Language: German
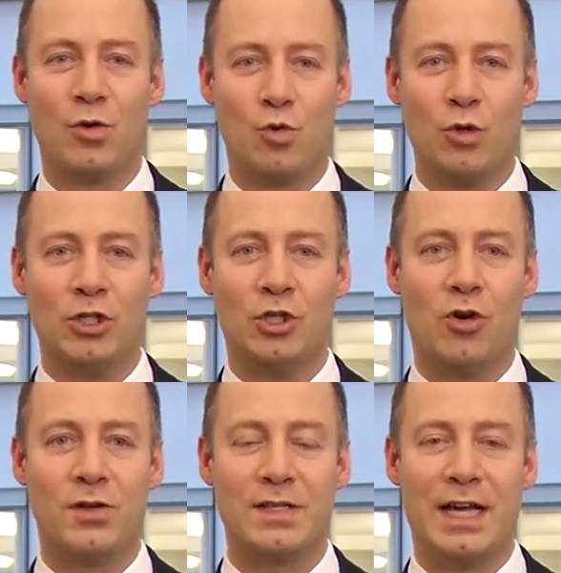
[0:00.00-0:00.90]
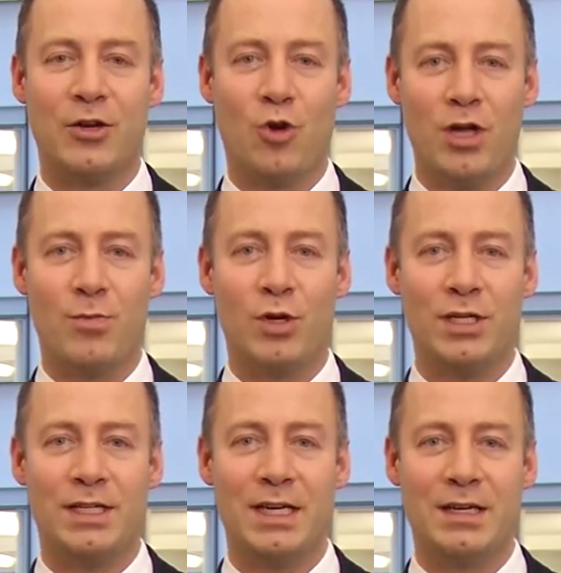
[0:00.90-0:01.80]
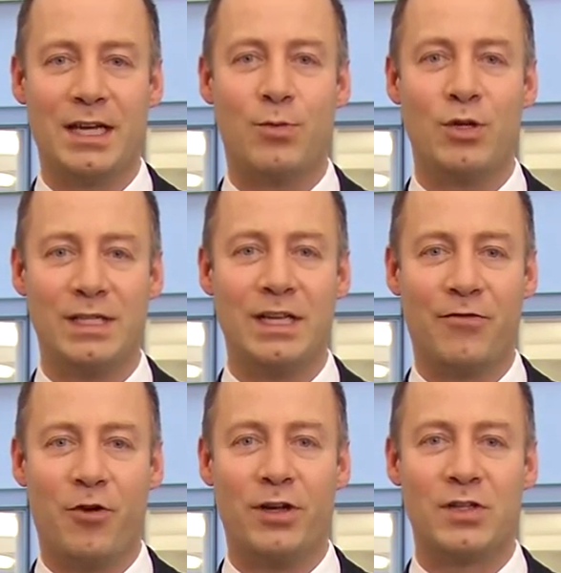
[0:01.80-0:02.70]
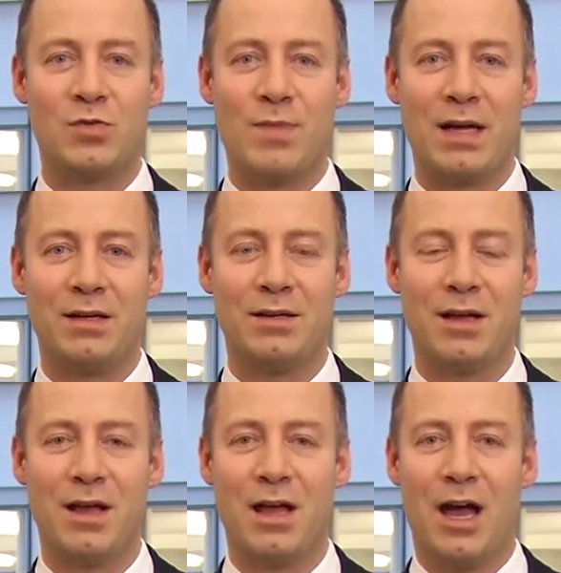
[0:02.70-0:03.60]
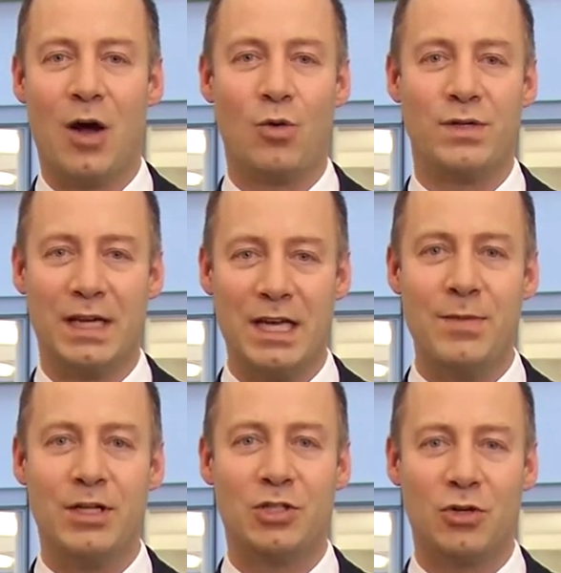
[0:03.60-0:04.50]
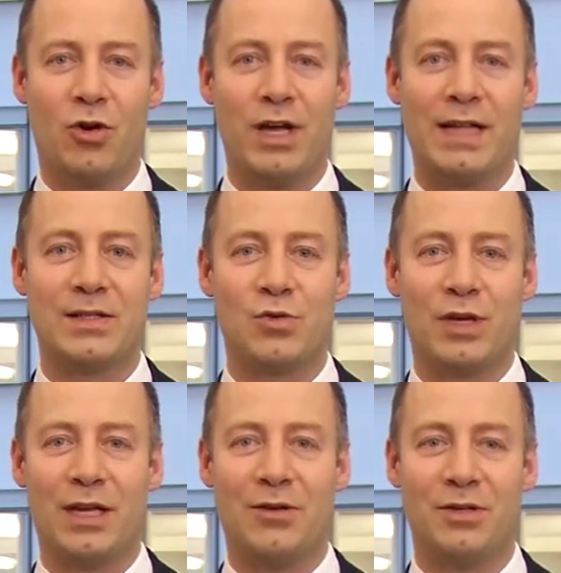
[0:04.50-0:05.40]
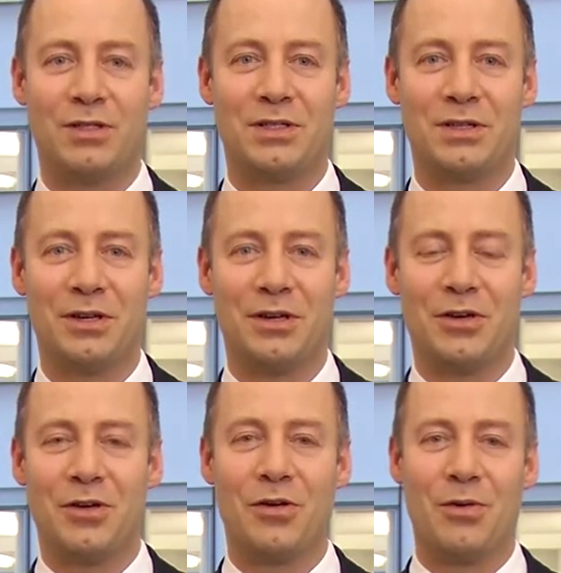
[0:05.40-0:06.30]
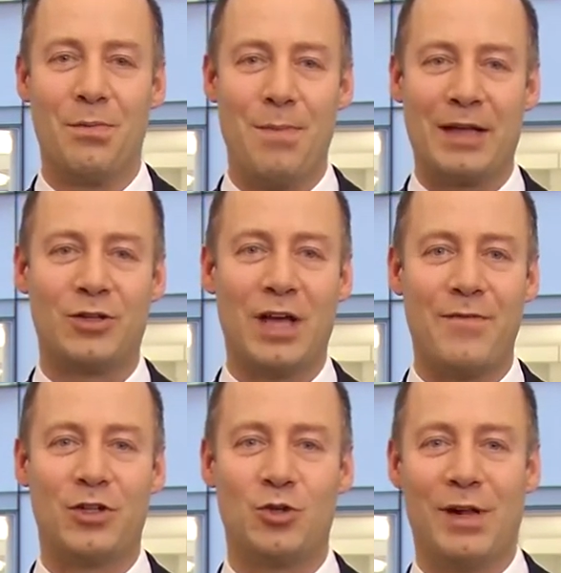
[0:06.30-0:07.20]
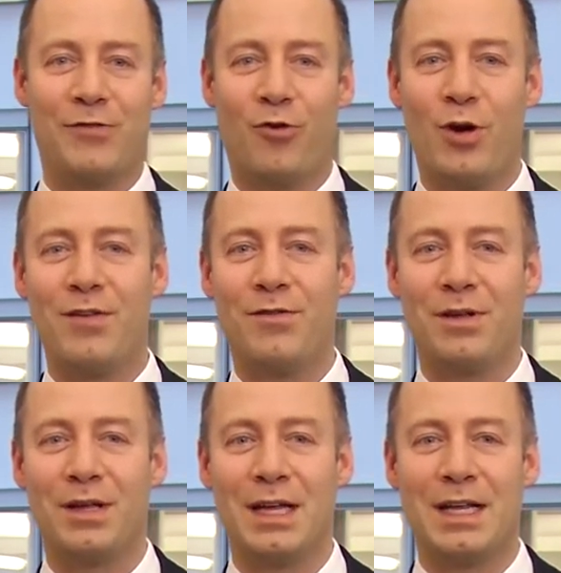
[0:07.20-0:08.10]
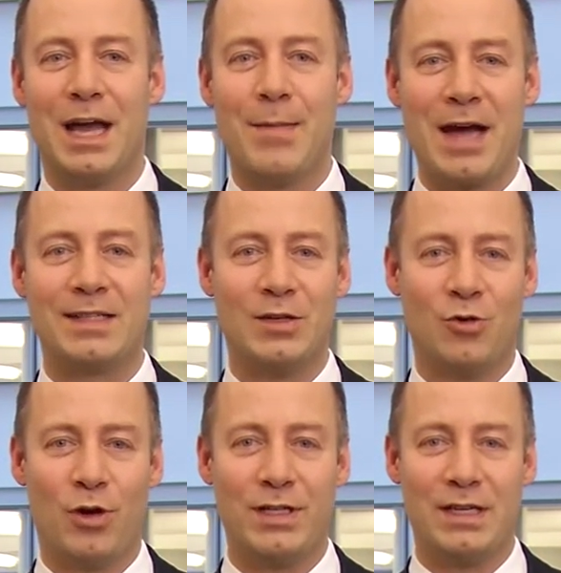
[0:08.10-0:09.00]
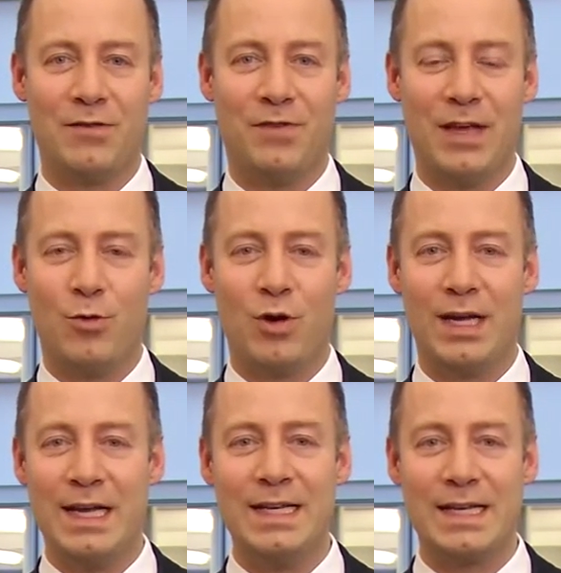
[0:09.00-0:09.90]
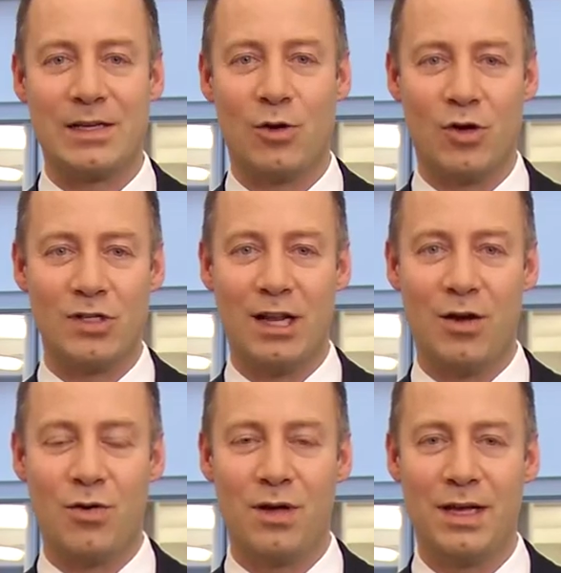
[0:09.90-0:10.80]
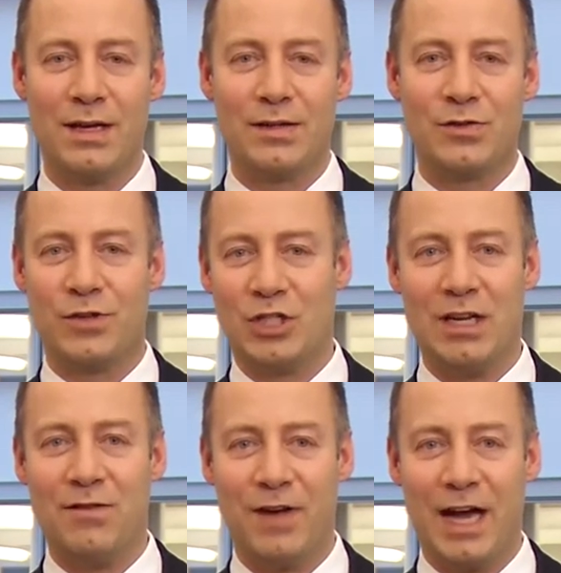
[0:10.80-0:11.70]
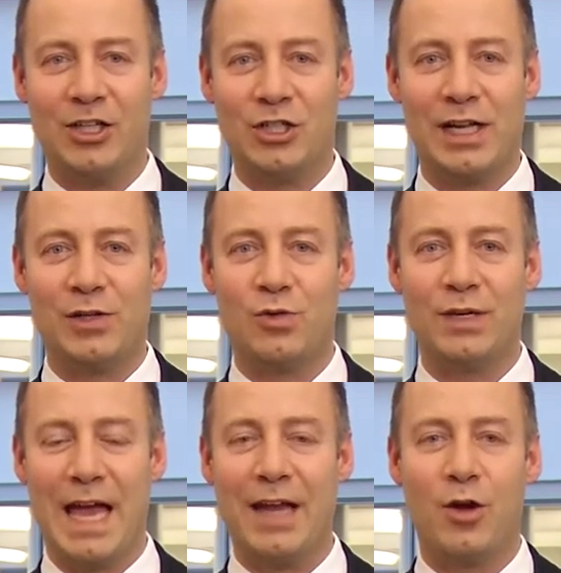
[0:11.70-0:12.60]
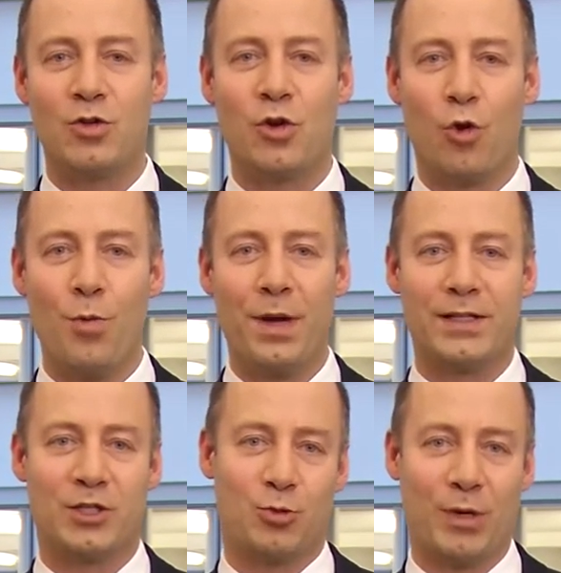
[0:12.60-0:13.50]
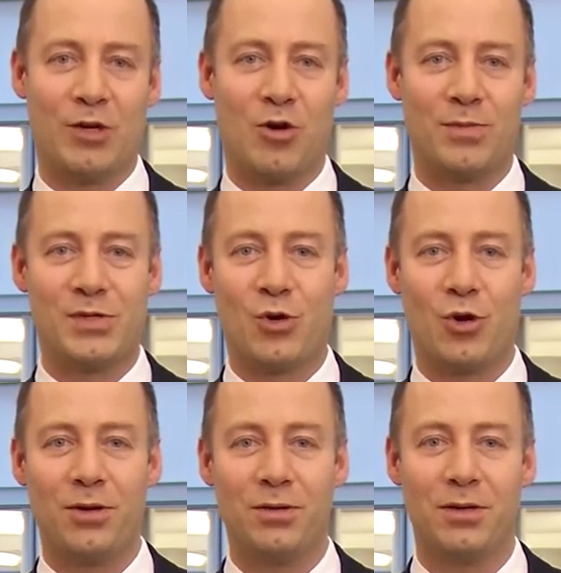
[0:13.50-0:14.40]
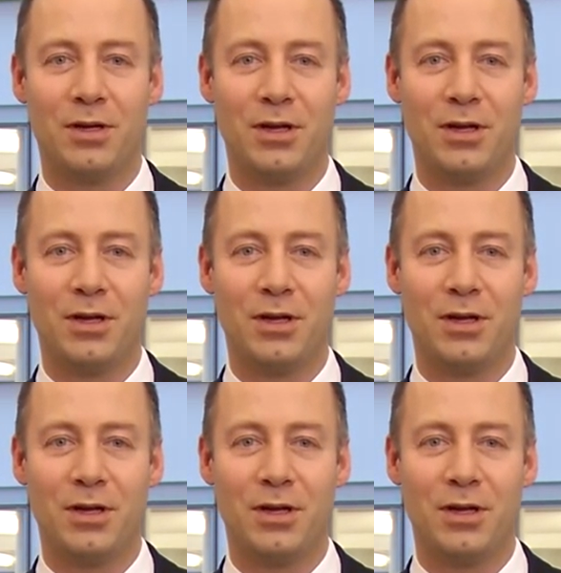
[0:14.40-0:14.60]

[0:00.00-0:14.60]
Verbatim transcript: gute Chancen, eine neue Politik, eine Politik nach vorne zu machen, auch unser Image neu anzugehen. Und merkt euch einfach schon mal vor, am 18. und 19. Februar in Dessau-Rosslau zu verschiedenen Veranstaltungen gerne auch zu Europa ins Gespräch kommen zu können.